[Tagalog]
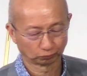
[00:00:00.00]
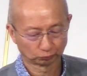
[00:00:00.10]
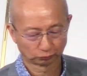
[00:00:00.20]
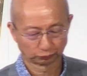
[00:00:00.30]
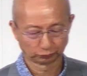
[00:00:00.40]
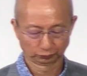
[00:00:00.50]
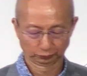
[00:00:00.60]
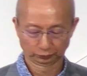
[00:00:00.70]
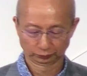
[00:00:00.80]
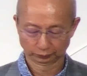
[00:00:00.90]
so
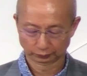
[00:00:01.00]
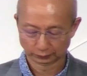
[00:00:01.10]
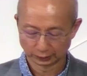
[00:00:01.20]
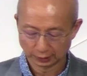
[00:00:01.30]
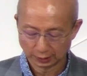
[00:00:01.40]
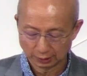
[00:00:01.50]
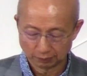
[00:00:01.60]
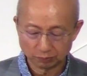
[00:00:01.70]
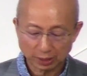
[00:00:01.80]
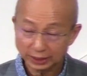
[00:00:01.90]
ibibigay ito at uh,
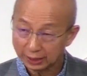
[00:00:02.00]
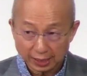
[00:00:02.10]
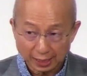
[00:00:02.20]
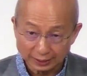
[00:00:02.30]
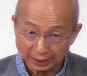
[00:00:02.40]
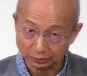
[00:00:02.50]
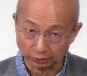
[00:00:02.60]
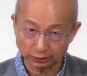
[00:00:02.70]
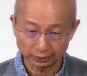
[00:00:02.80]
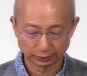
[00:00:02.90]
pinatay
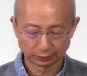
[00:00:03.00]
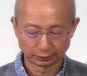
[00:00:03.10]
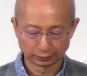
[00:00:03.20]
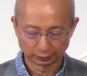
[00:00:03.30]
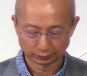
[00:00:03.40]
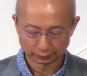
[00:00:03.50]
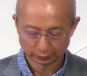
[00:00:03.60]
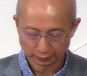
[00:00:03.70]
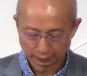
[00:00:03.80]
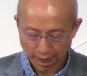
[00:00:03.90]
sa labas ng
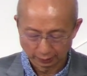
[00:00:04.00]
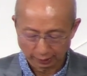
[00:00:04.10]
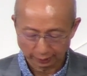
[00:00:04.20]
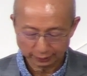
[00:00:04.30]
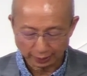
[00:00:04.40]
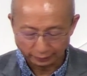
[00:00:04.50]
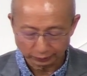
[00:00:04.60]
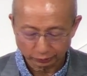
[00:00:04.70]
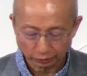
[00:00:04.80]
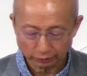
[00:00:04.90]
kampo sa mga
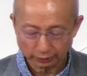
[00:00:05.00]
tao.